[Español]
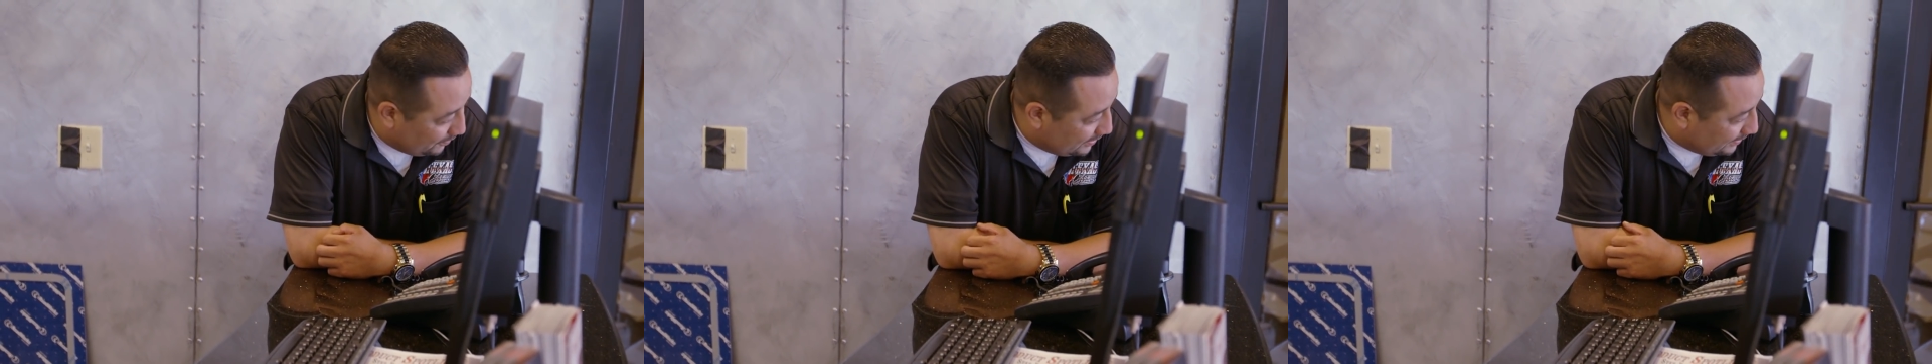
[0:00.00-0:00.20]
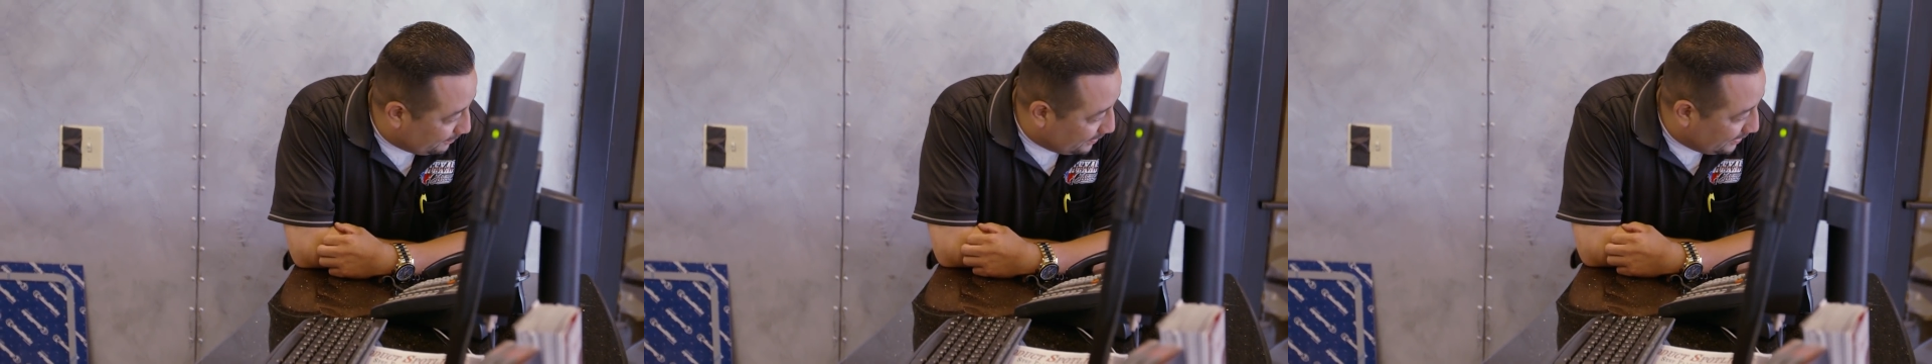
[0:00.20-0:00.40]

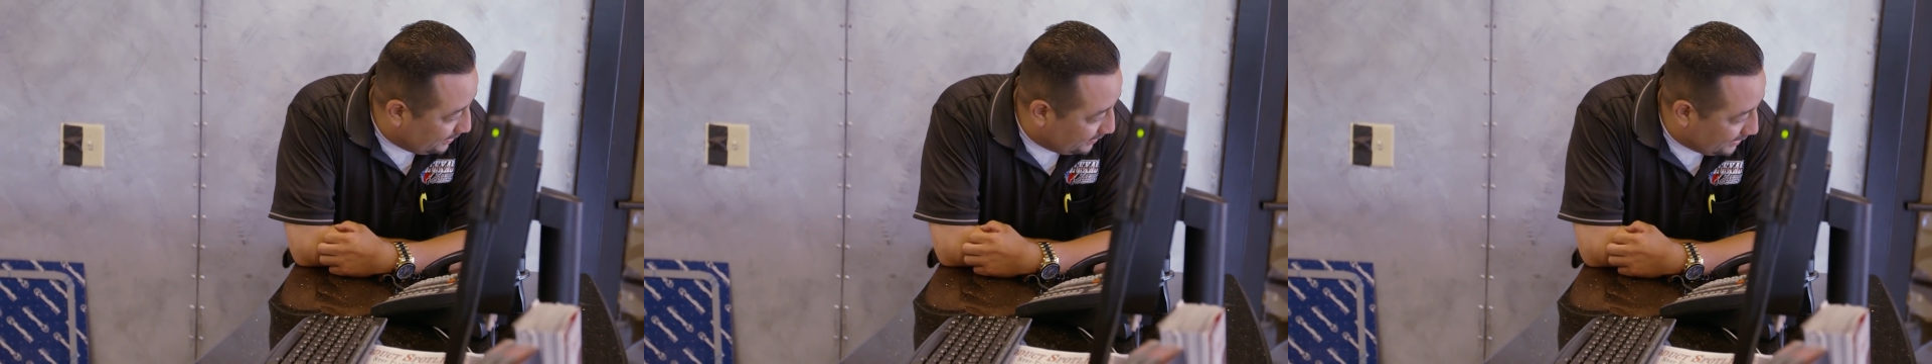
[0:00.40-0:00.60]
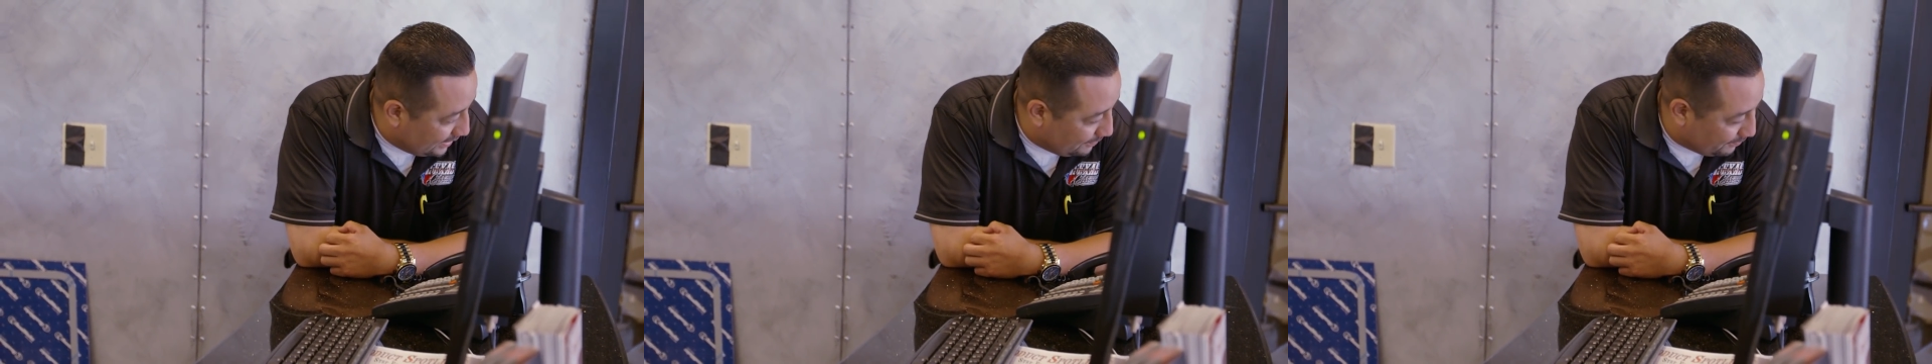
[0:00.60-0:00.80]
pues ni
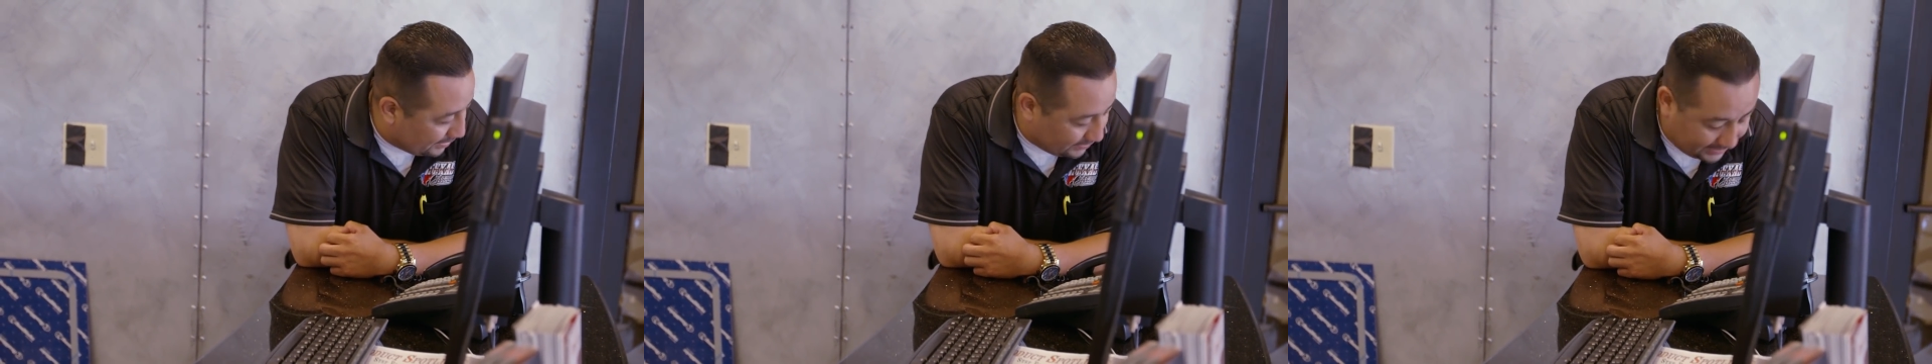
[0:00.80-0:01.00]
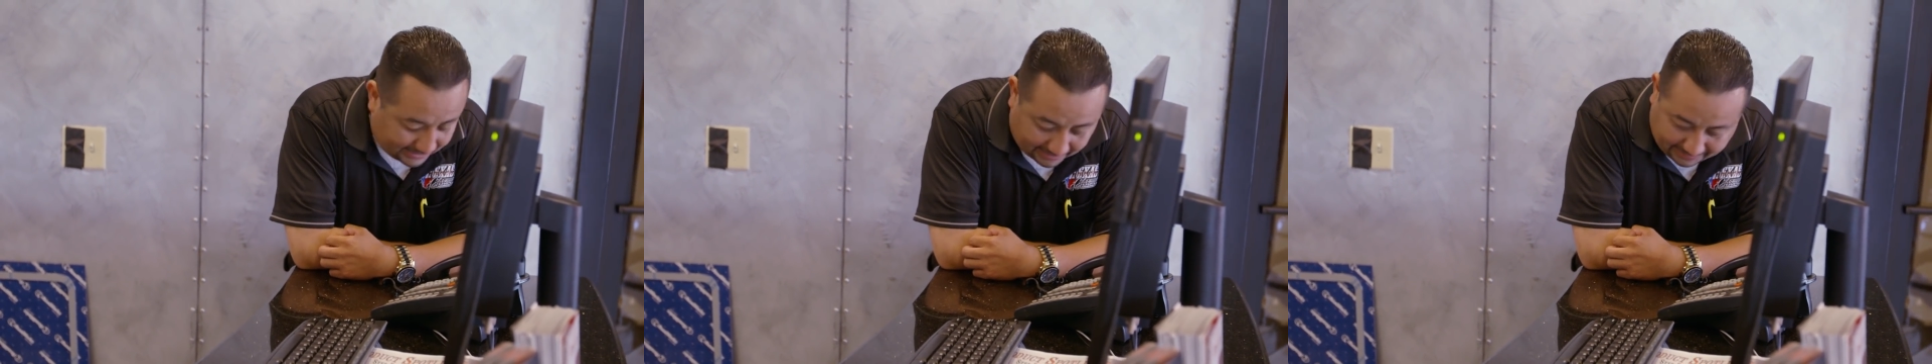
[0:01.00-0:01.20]
pedo. Ándale,
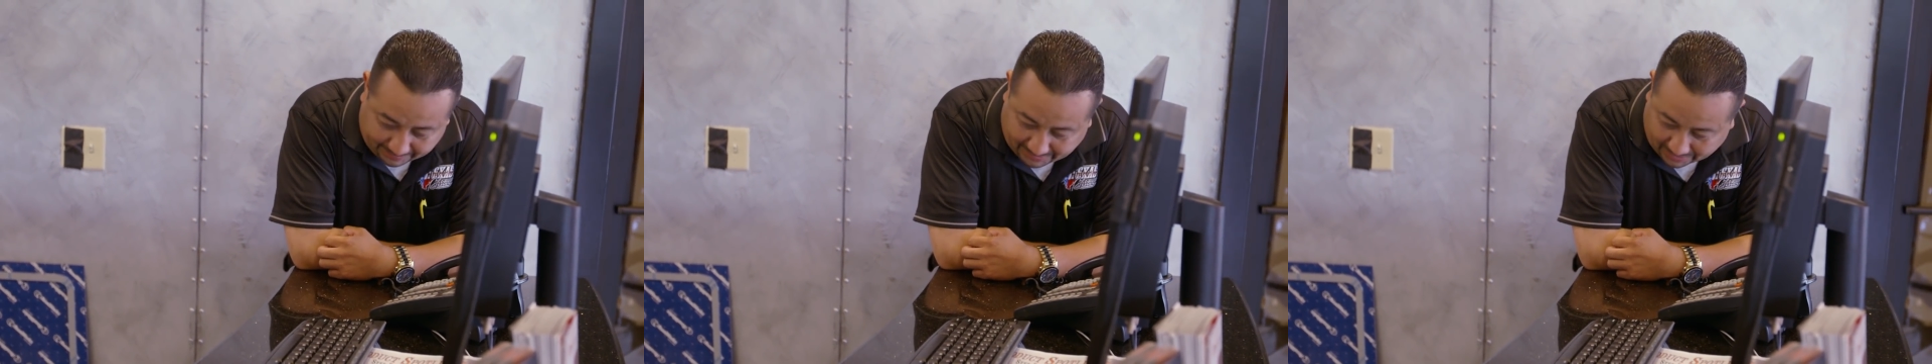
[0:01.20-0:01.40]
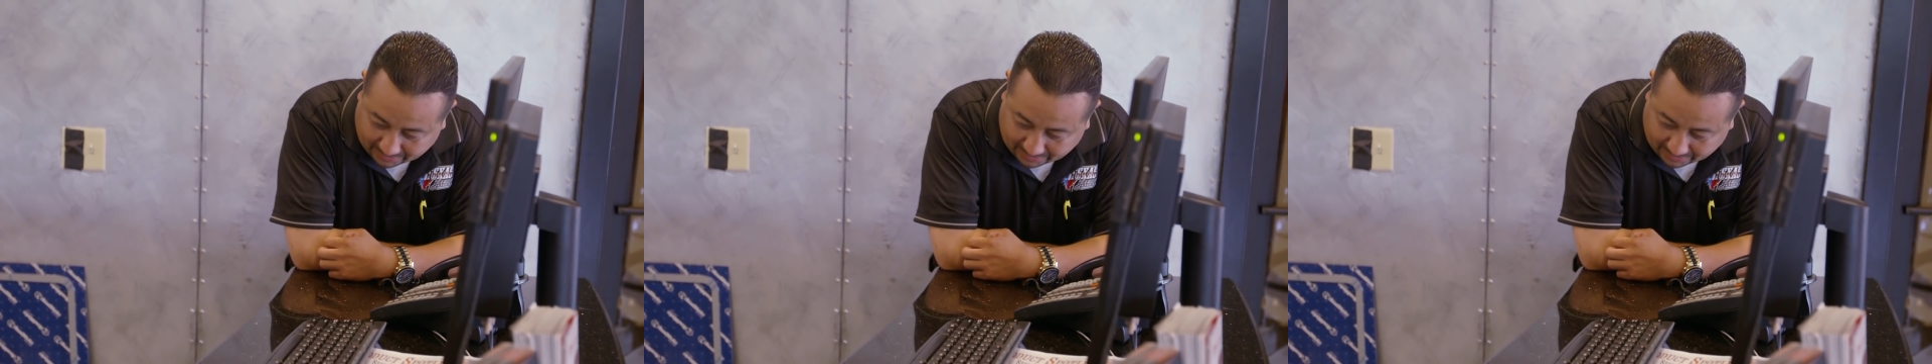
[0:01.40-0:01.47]
pues, ahí te